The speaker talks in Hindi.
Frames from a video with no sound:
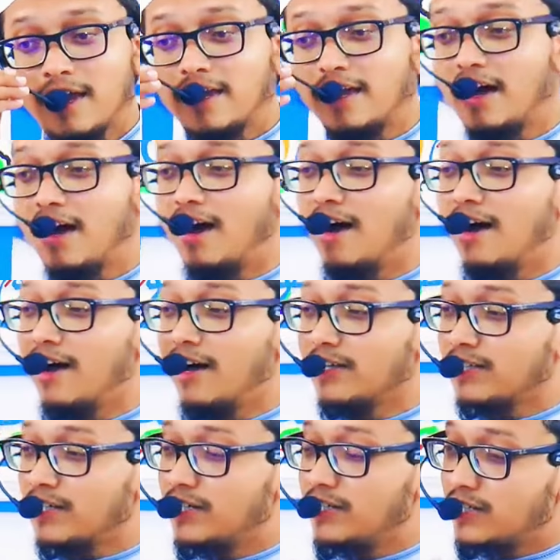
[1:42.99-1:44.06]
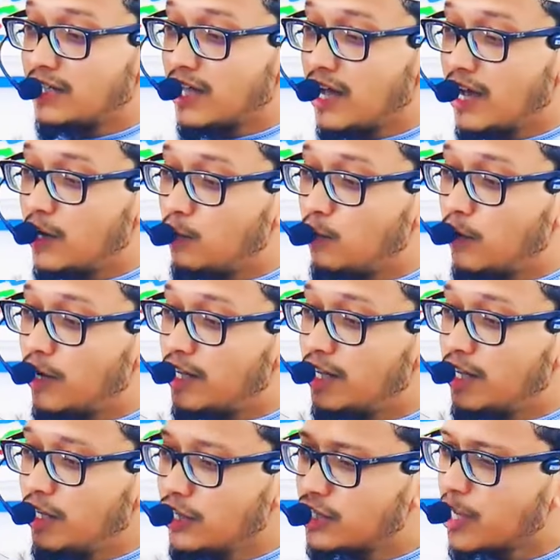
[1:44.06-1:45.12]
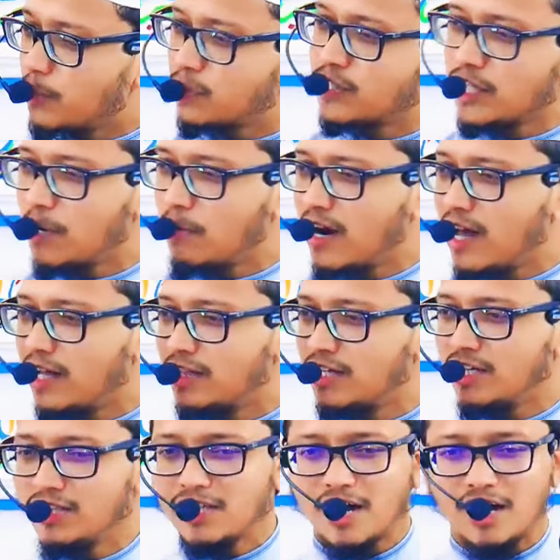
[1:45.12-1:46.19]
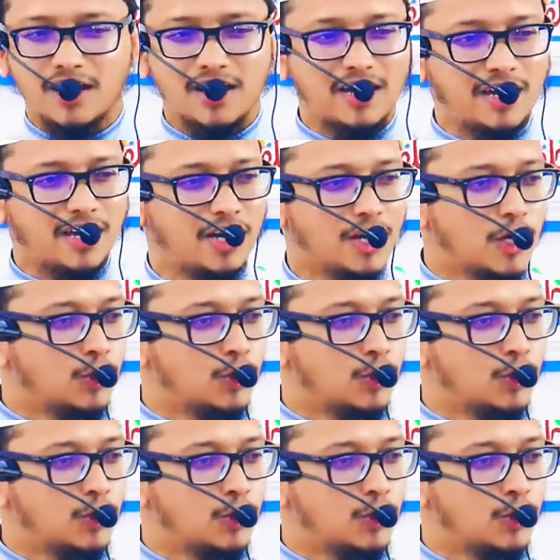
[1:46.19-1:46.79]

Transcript: कि आज इंसान वही सबसे बड़ा दीनदार है